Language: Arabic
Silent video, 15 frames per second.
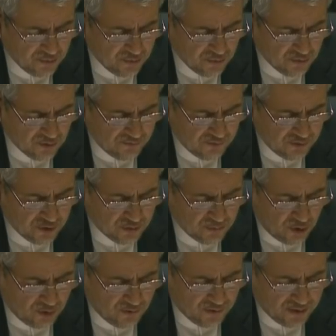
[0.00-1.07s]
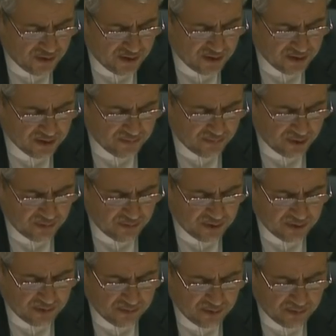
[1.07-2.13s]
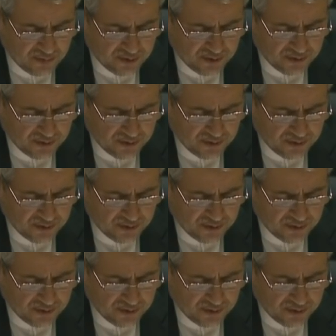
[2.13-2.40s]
لبحث الاحتجاجات في إيران